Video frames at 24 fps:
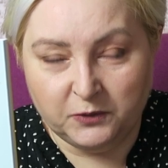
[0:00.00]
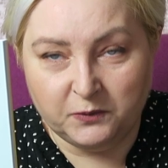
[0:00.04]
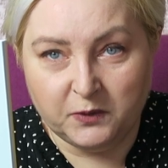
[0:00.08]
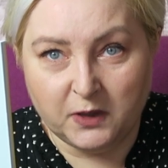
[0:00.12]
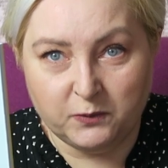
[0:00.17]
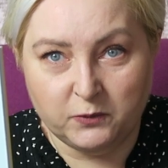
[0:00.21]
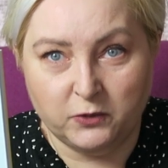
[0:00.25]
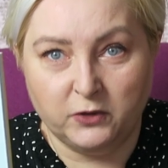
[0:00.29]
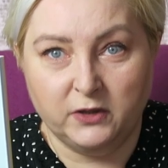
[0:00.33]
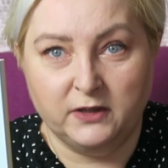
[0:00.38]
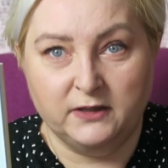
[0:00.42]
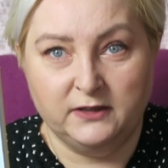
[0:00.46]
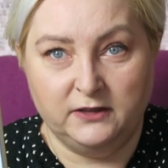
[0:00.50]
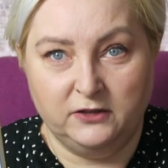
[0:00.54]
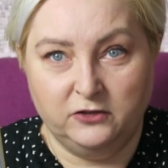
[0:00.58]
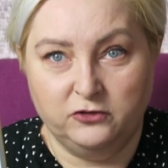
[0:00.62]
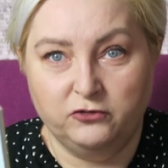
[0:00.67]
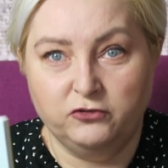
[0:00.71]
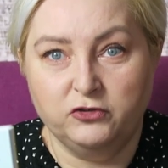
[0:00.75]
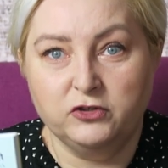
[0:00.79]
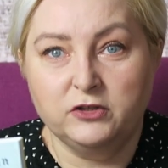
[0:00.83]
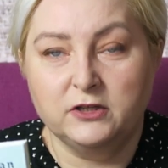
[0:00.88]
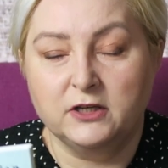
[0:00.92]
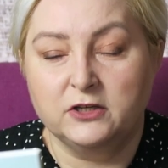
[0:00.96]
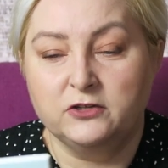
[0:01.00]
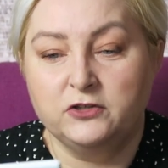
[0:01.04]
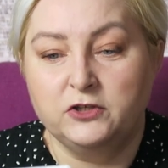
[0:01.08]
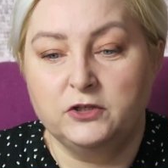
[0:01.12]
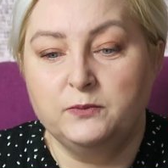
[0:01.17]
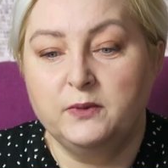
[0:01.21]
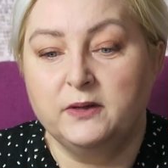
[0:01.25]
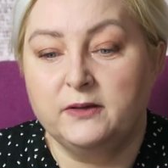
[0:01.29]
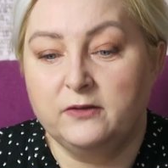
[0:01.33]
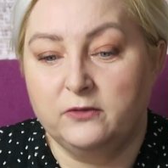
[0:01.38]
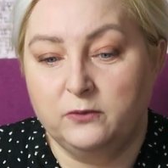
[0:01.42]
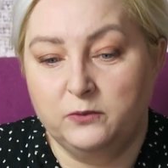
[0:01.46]
miałam okazję czytać
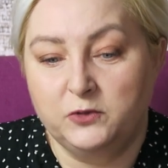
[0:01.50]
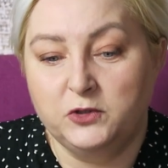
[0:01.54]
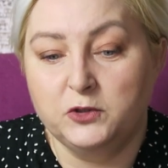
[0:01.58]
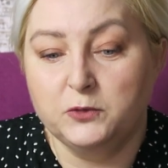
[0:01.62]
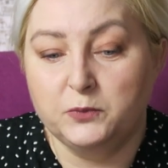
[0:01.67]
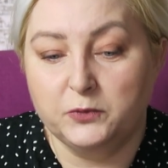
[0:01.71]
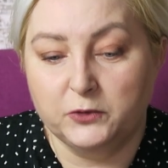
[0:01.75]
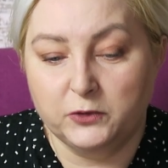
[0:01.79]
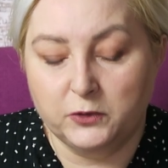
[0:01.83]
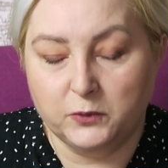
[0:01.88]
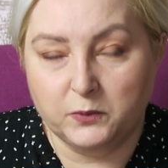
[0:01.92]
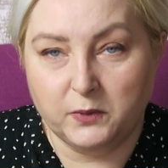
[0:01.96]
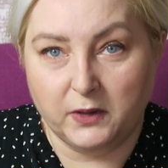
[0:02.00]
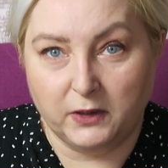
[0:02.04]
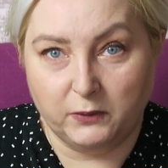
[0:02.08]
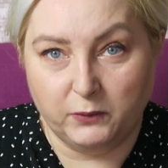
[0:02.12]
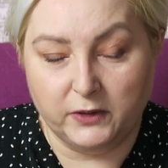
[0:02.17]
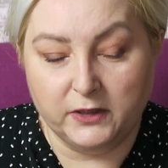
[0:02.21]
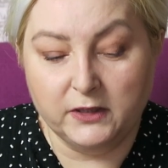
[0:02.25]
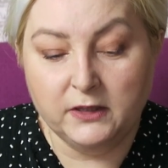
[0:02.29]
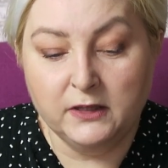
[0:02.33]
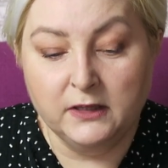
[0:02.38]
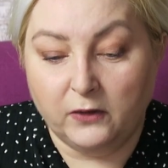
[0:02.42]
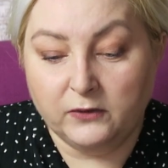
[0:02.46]
i bardzo mi się podobały.